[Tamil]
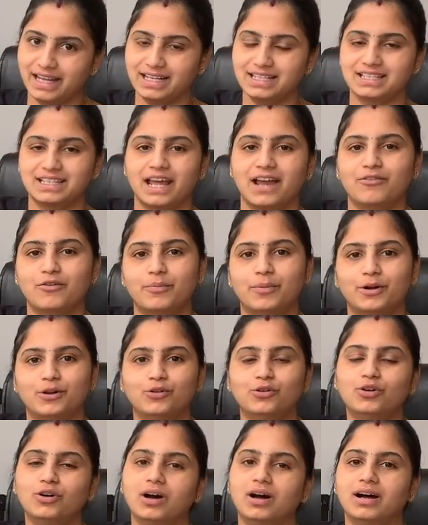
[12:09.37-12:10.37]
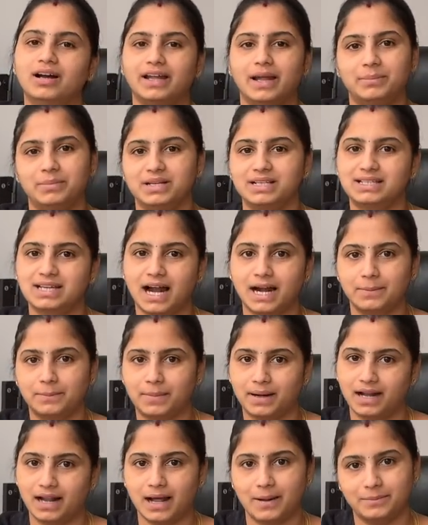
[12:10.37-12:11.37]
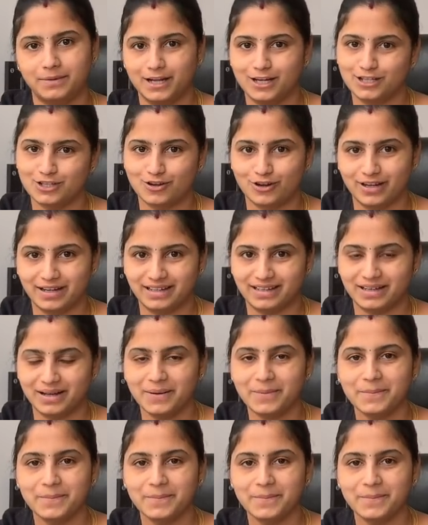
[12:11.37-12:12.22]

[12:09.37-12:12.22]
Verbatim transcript: திங்ஸ் தேவைப்படும் எப்படி ஸ்டார்ட் பண்ணலாம் அப்படின்னு சொல்லிட்டு